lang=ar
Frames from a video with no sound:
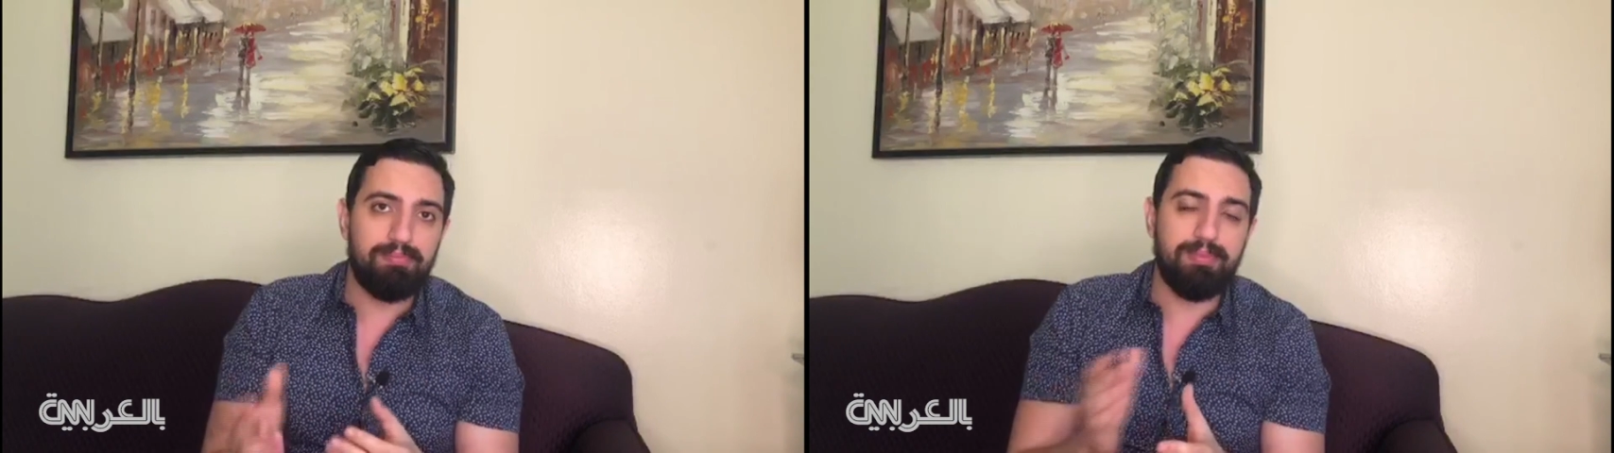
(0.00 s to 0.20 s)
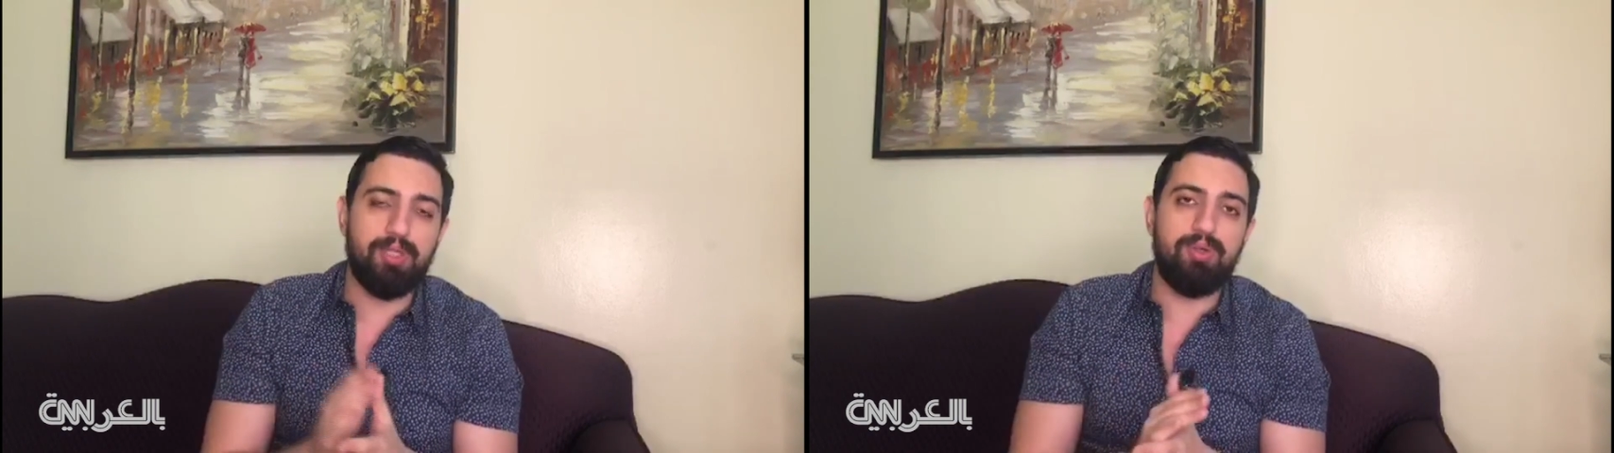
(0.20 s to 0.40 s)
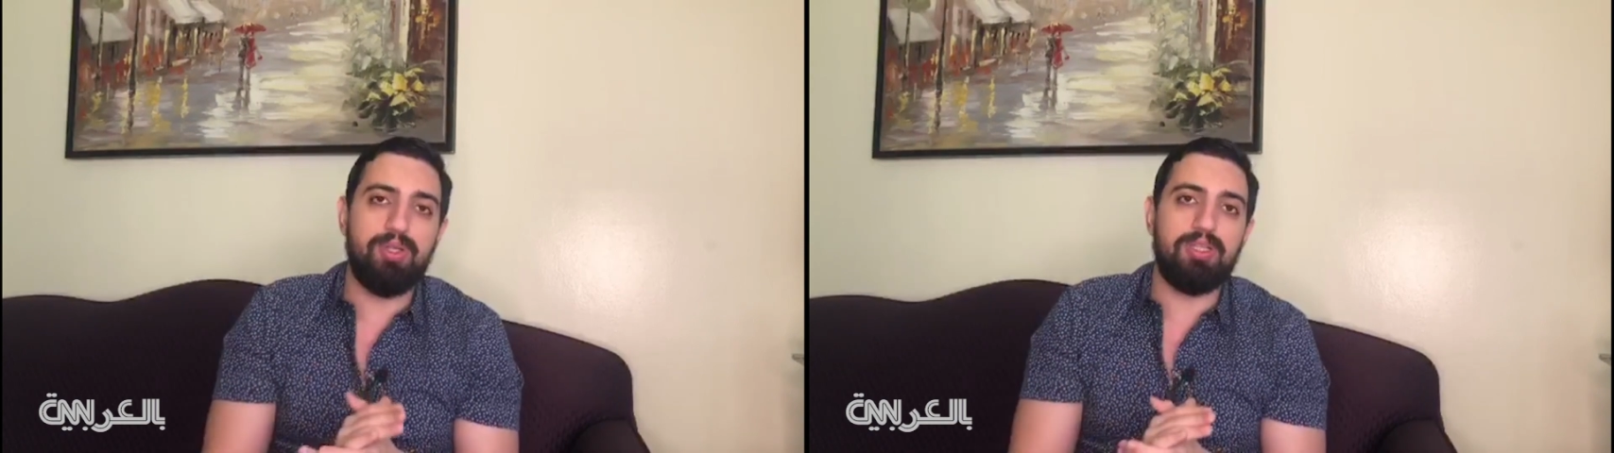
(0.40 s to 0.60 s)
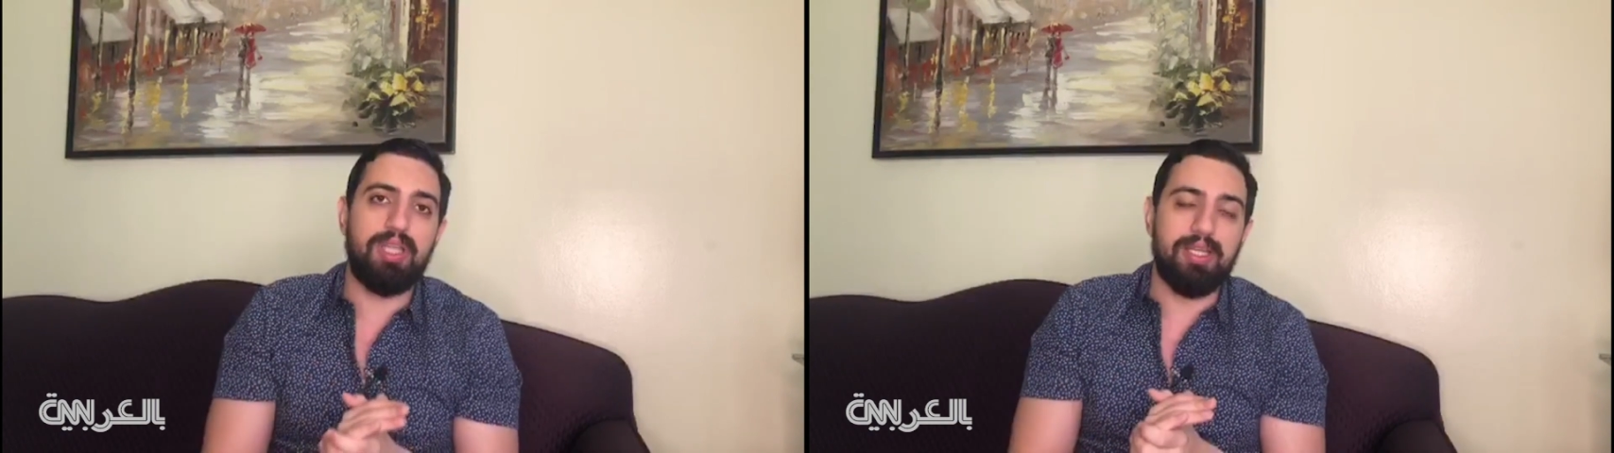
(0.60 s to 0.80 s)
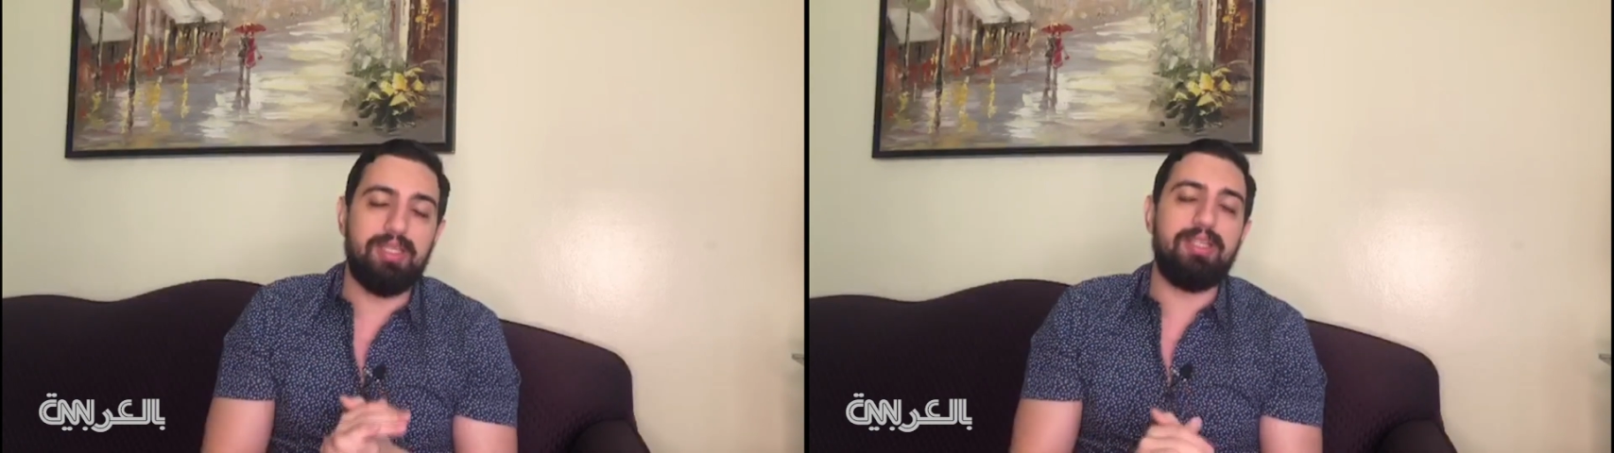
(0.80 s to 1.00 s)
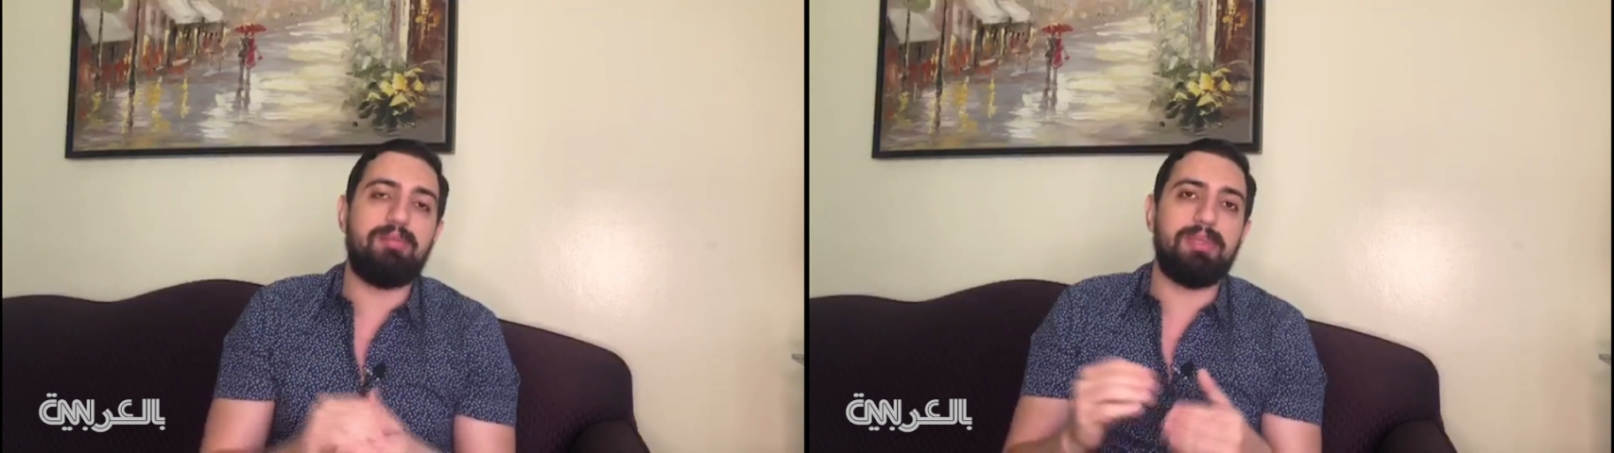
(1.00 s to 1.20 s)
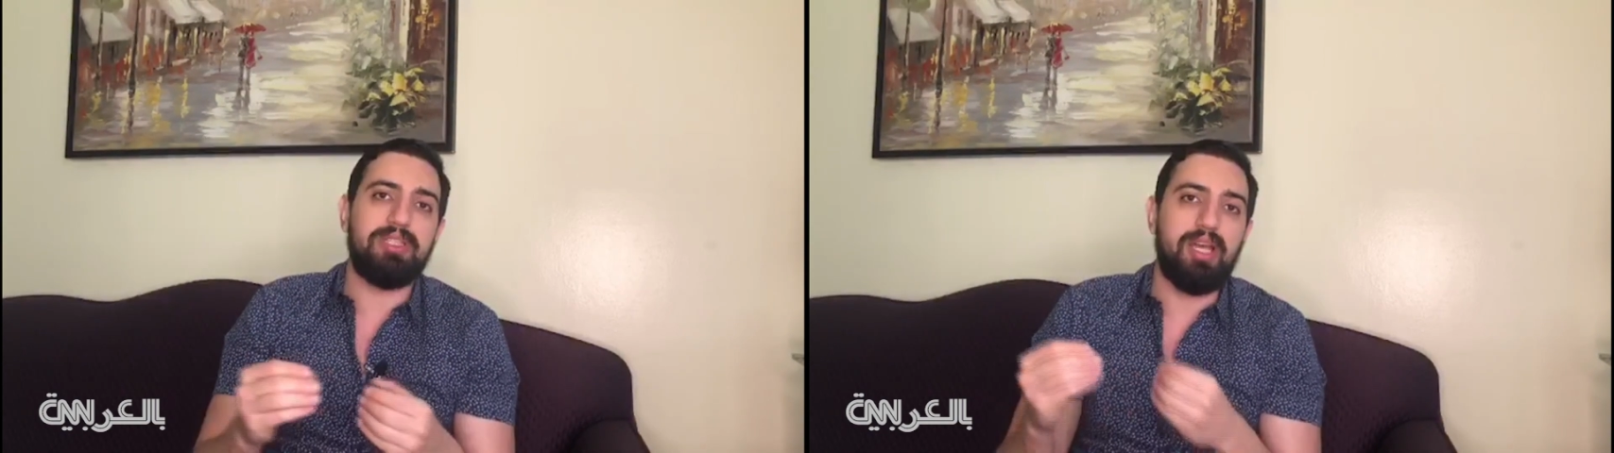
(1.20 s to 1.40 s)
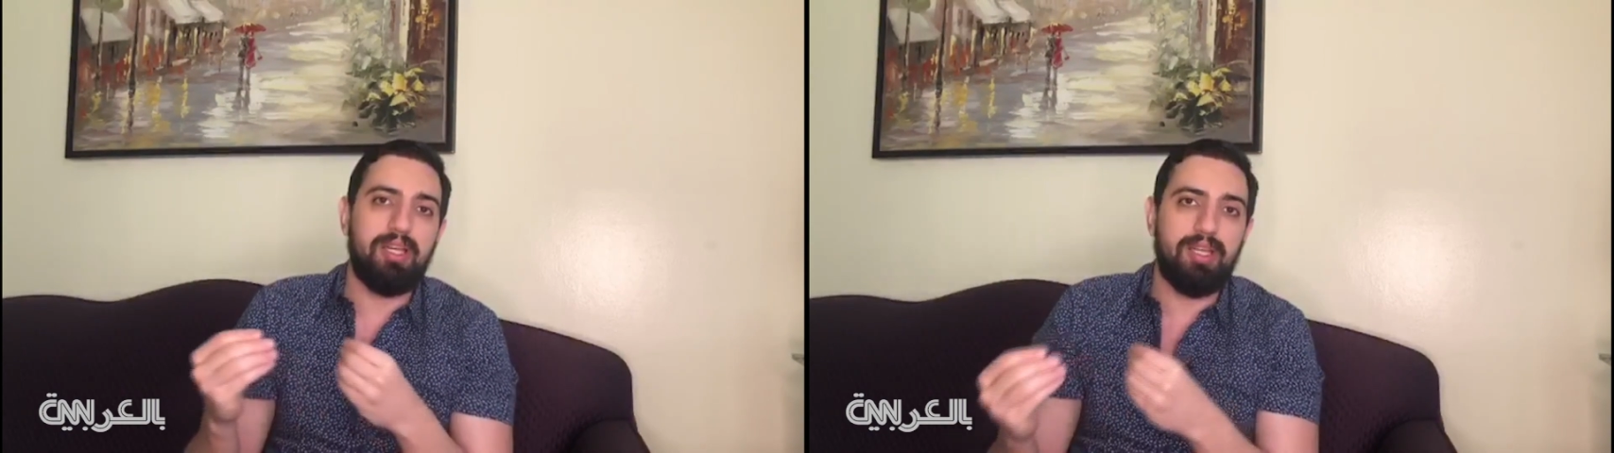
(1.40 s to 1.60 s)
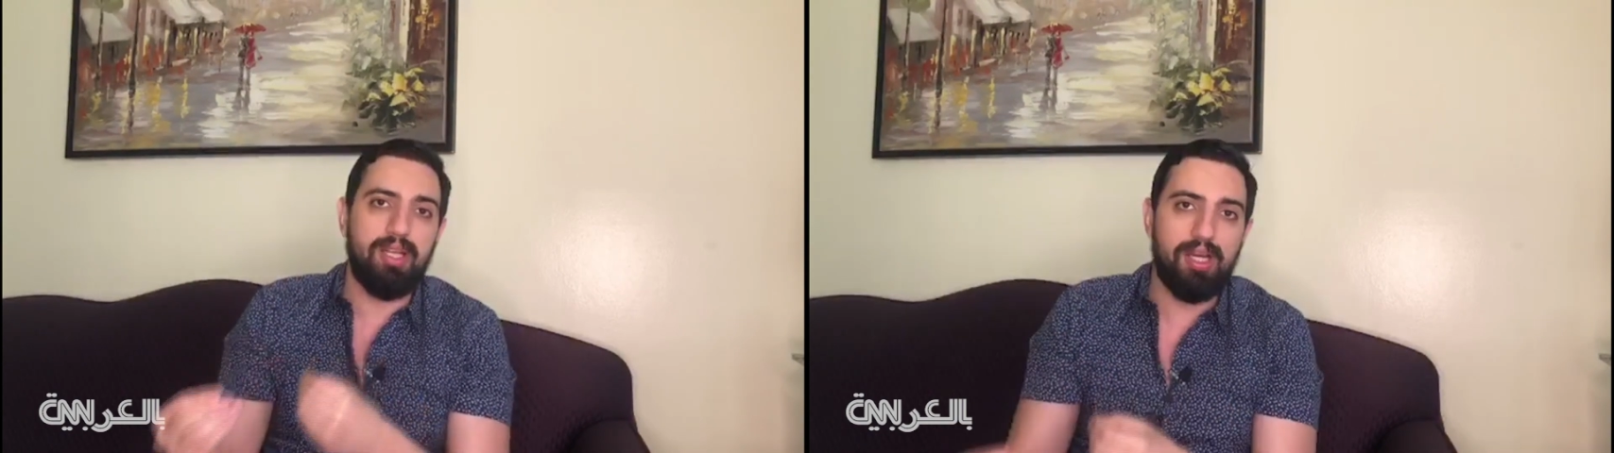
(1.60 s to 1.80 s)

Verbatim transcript: بكل تأكيد من تحقيق